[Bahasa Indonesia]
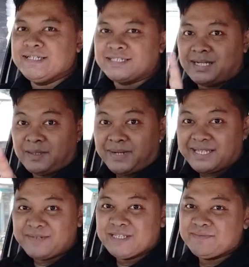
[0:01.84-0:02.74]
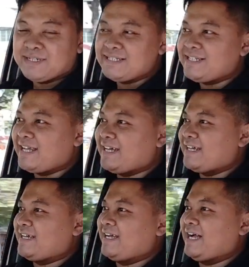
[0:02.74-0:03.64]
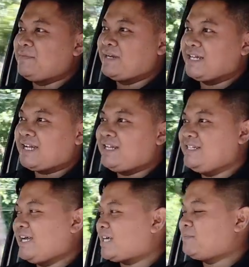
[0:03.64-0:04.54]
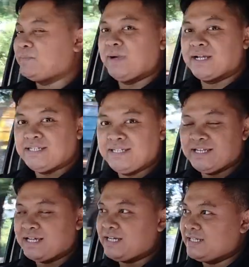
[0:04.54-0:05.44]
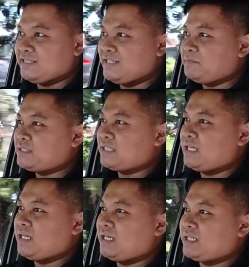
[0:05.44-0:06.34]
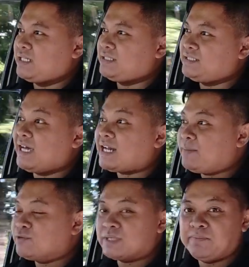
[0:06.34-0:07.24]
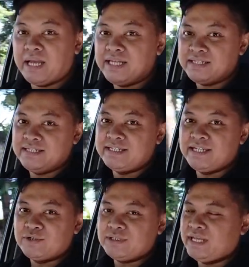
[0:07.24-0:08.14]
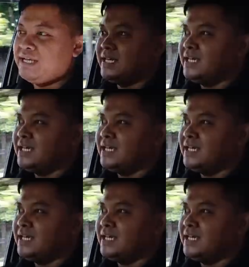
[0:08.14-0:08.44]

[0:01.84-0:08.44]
Selamat pagi teman-teman. Ya, amanah kali ini akan berbagi ya tips uh, cara putar balik di ring road ya.